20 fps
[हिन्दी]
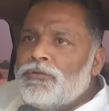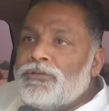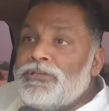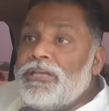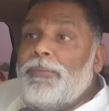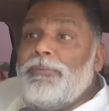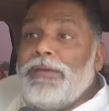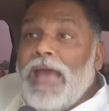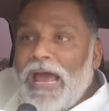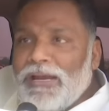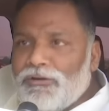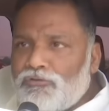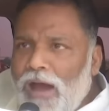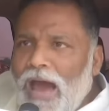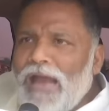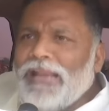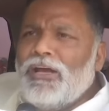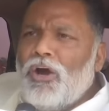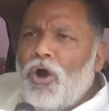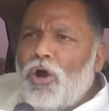सीबीआई
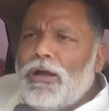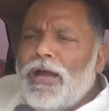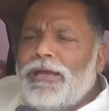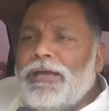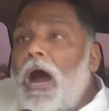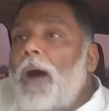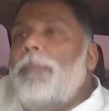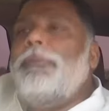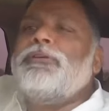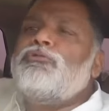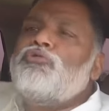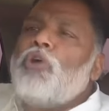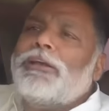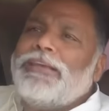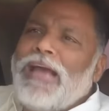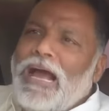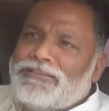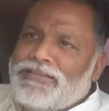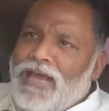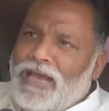इंक्वायरी हो गई अब इसको
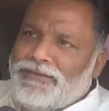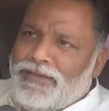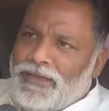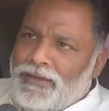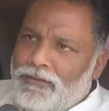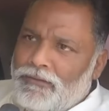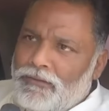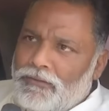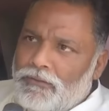क्या चाहिए